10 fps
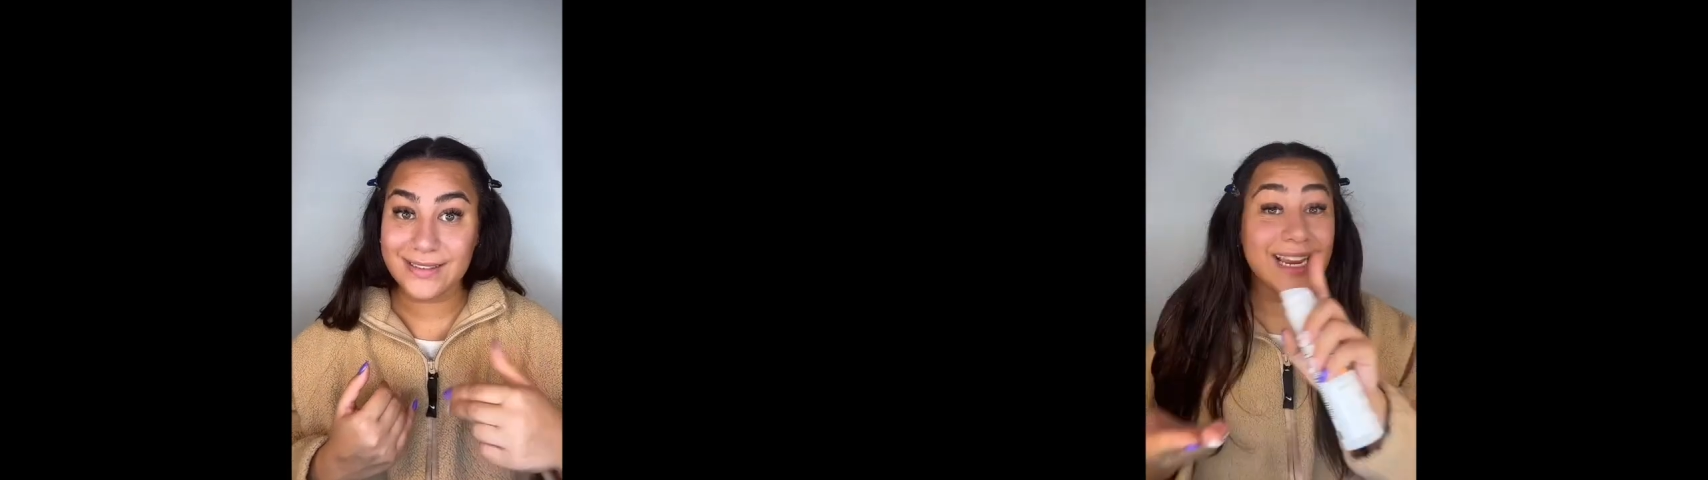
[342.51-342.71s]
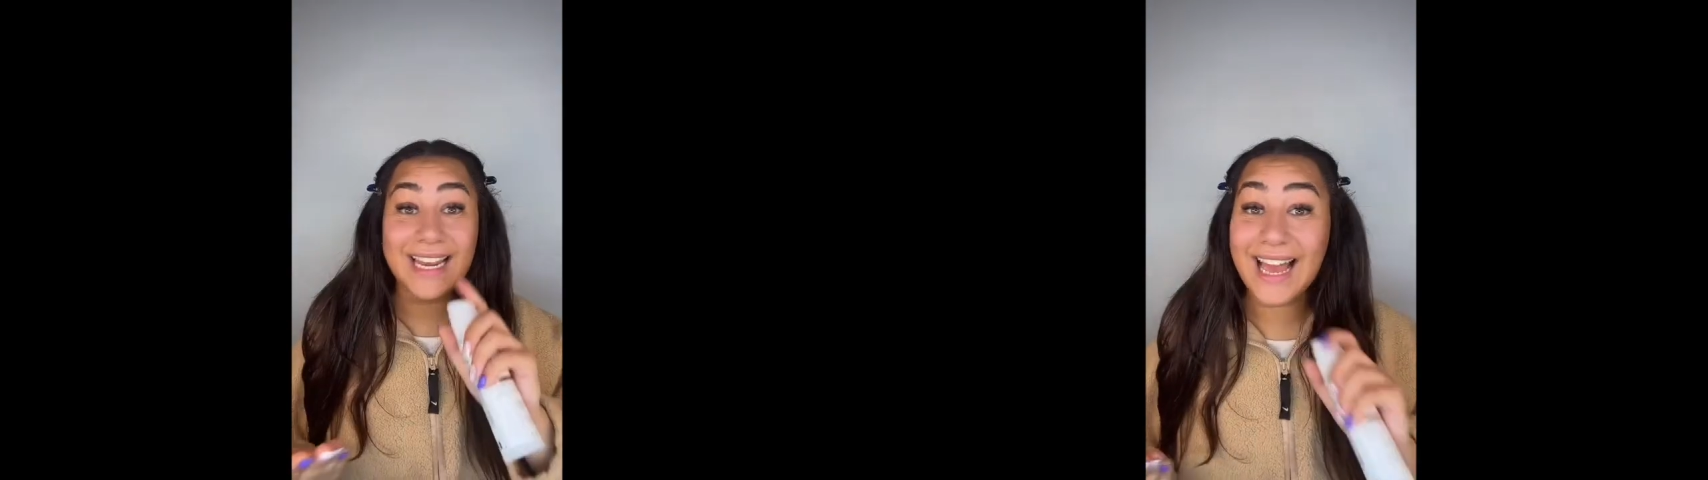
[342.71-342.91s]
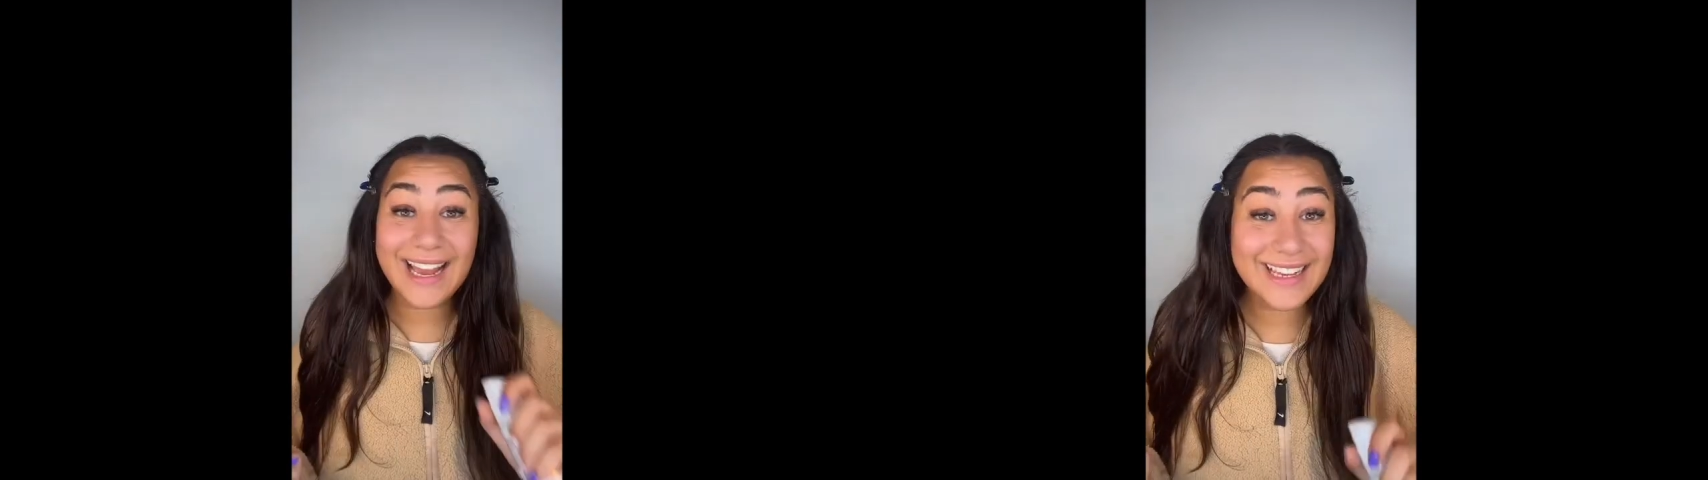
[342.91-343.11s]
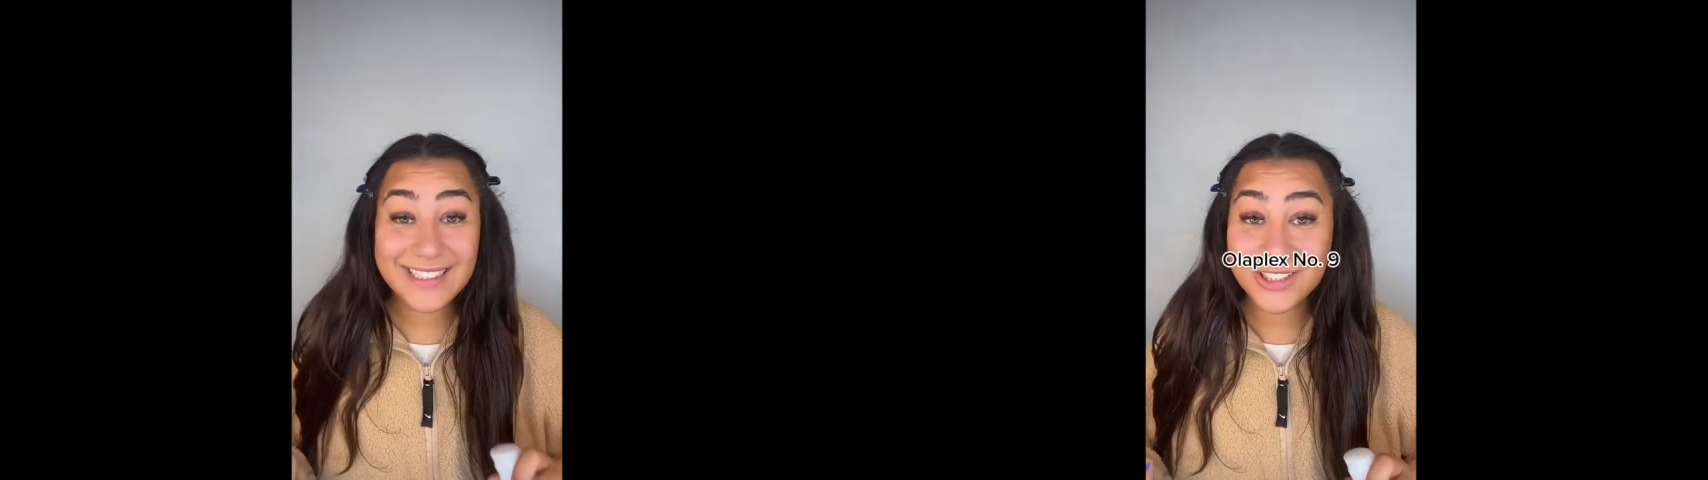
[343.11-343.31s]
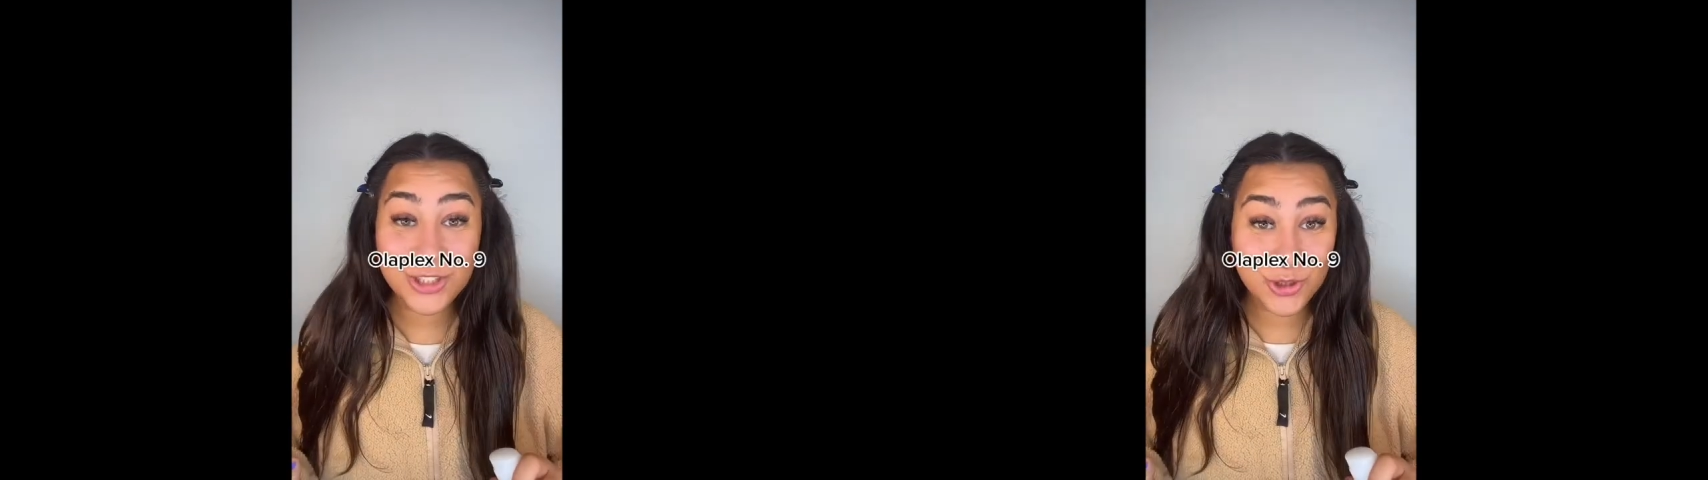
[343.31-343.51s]
Clara
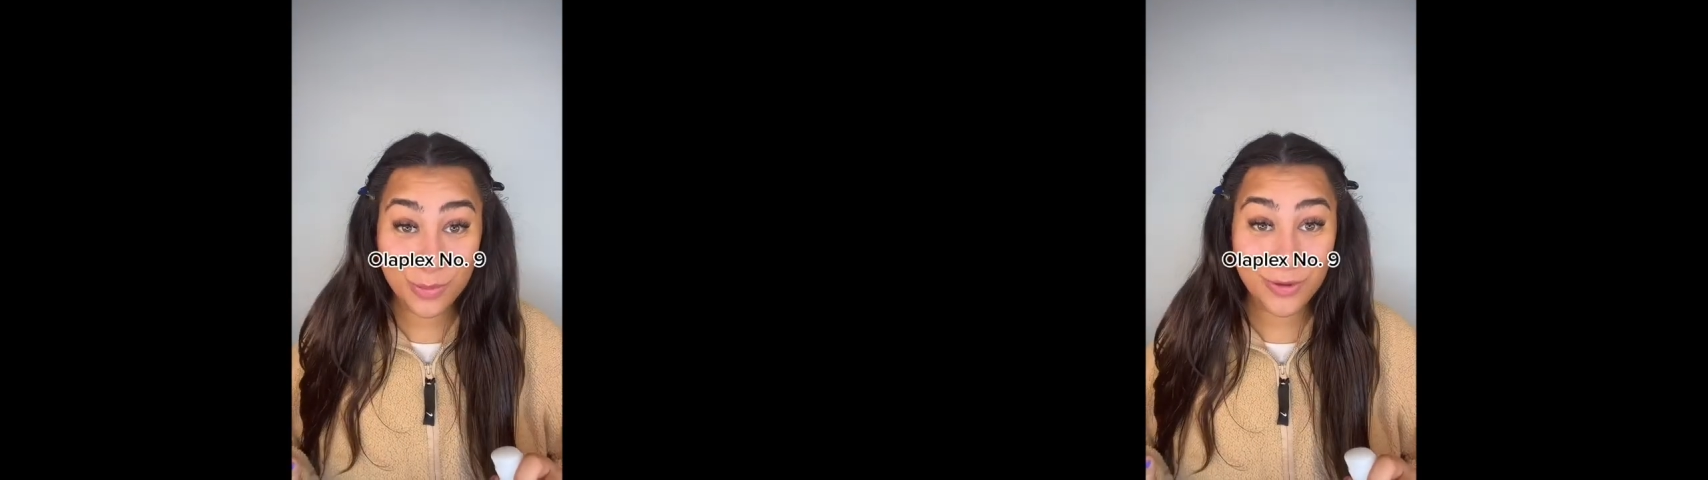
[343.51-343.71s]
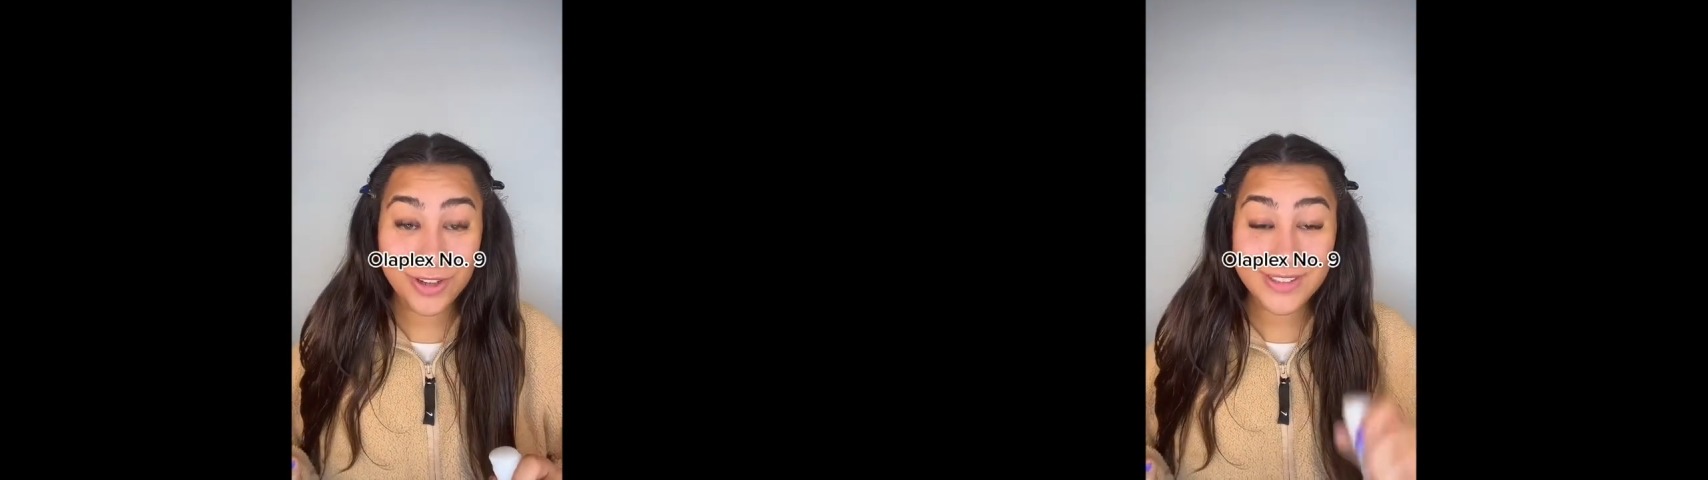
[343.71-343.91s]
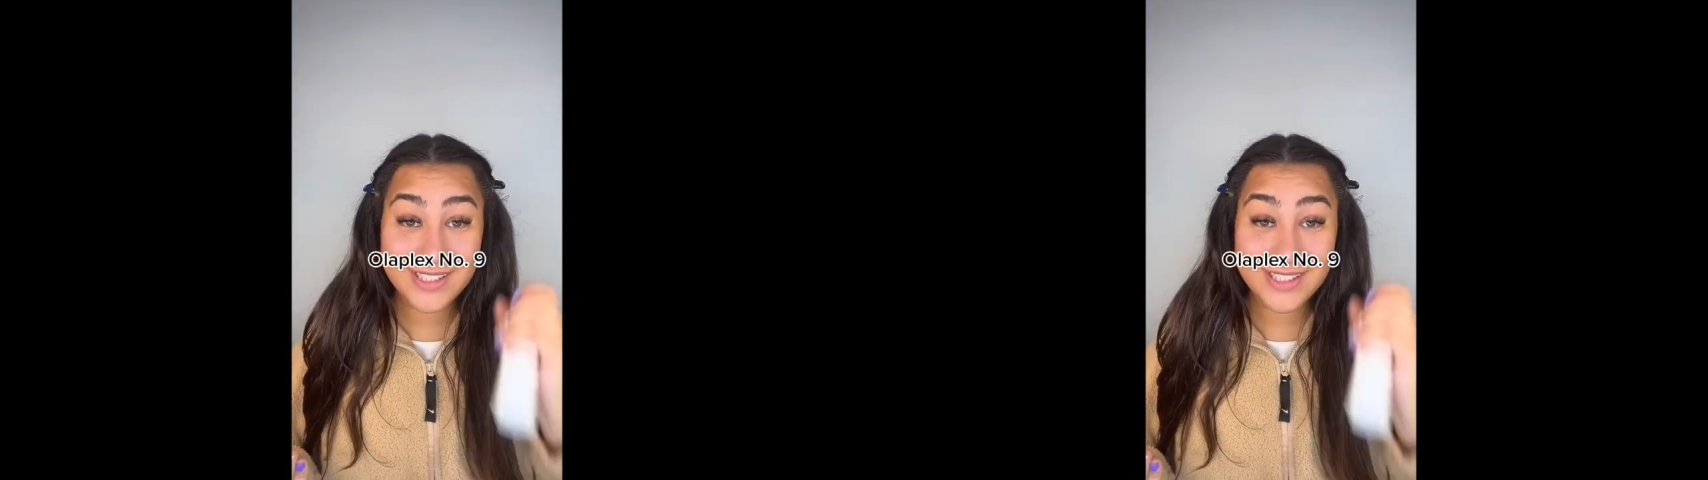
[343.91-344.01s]
ist nicht dumm, Leute.